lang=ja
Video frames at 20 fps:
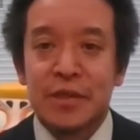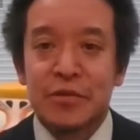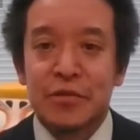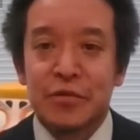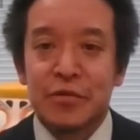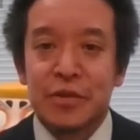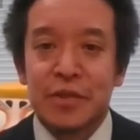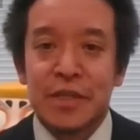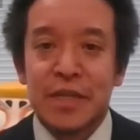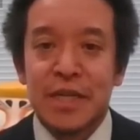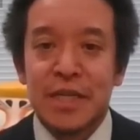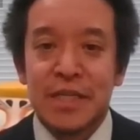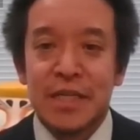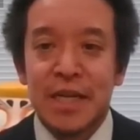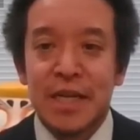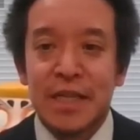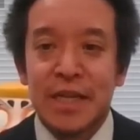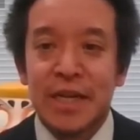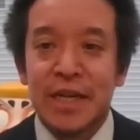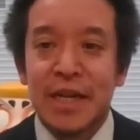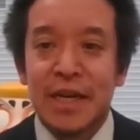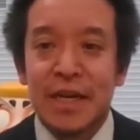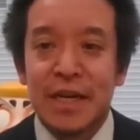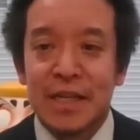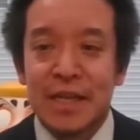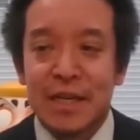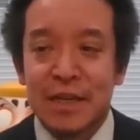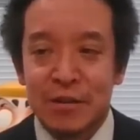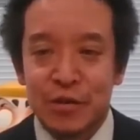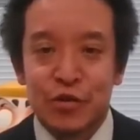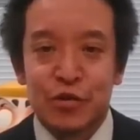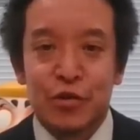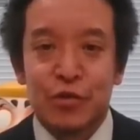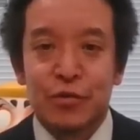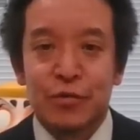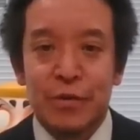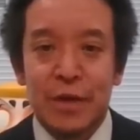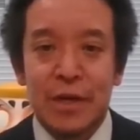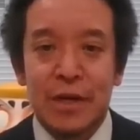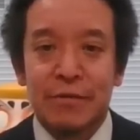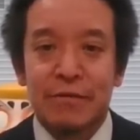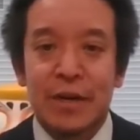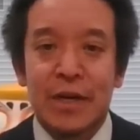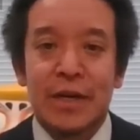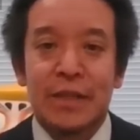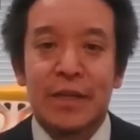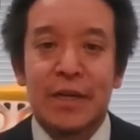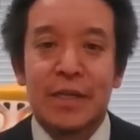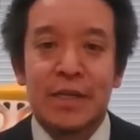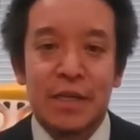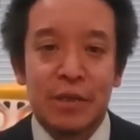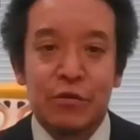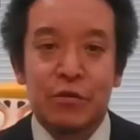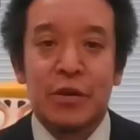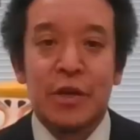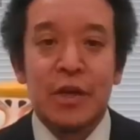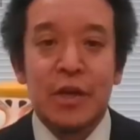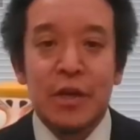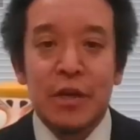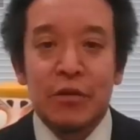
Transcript: ちょっと政治団体だったらちょっとわかんないですけど、